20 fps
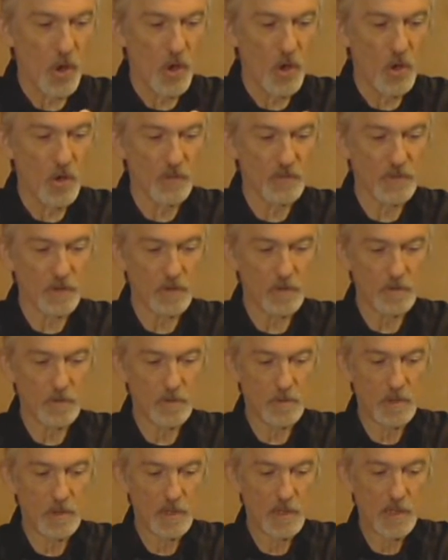entre
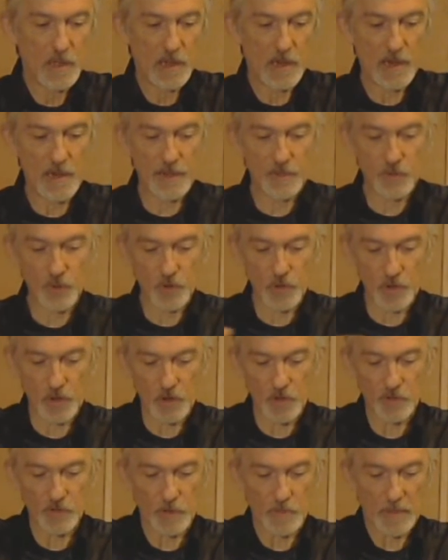les deux
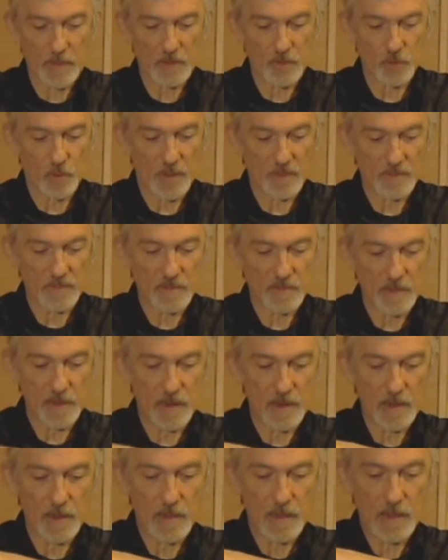cordes en main droite,
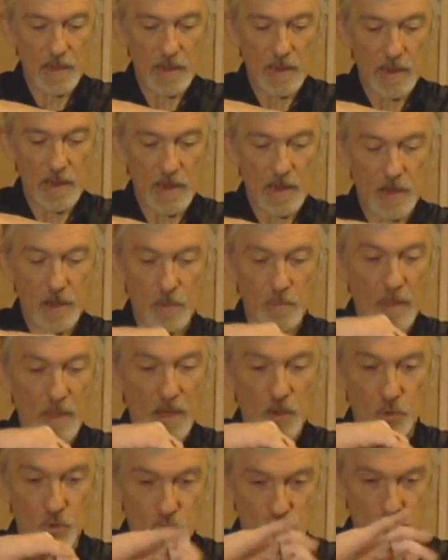en main
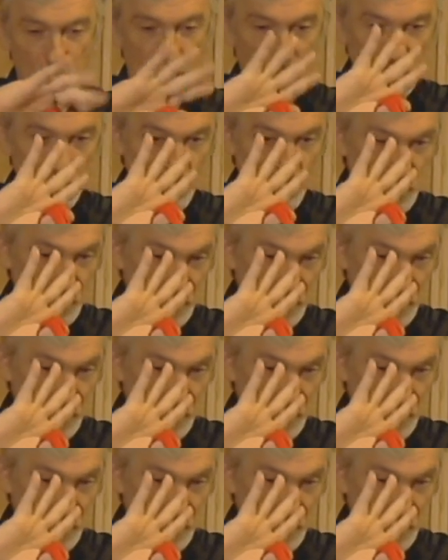gauche, pardon.